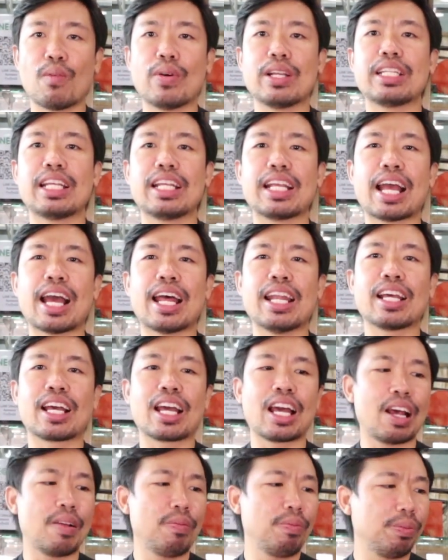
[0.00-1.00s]
ไว้ใช้งาน
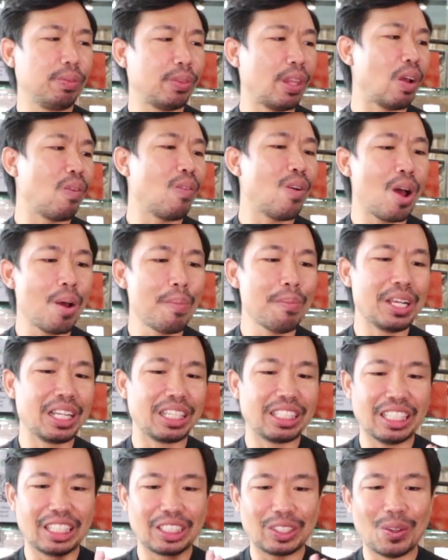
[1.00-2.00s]
นะครับแต่ความ
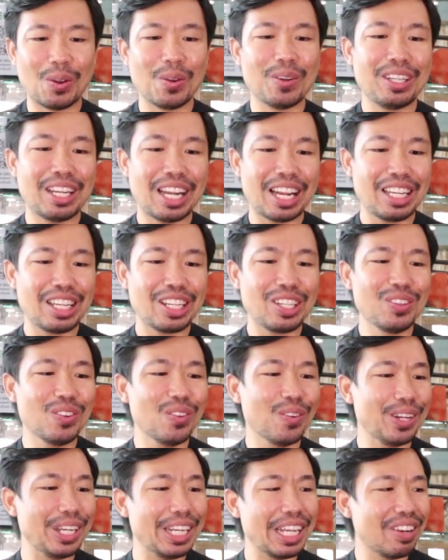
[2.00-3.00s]
อึดถึกทนนั้นยังอ
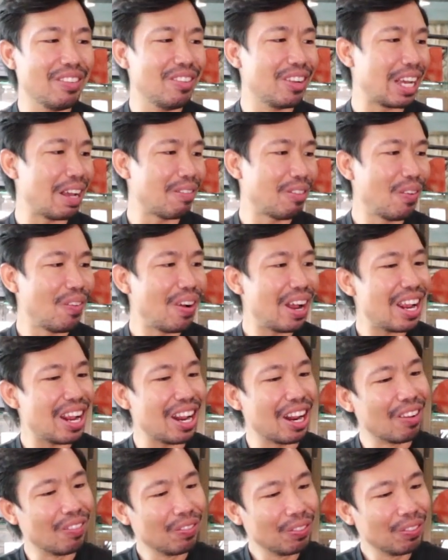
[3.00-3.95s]
ยู่เหมือนเดิมนะครับ เพราะว่า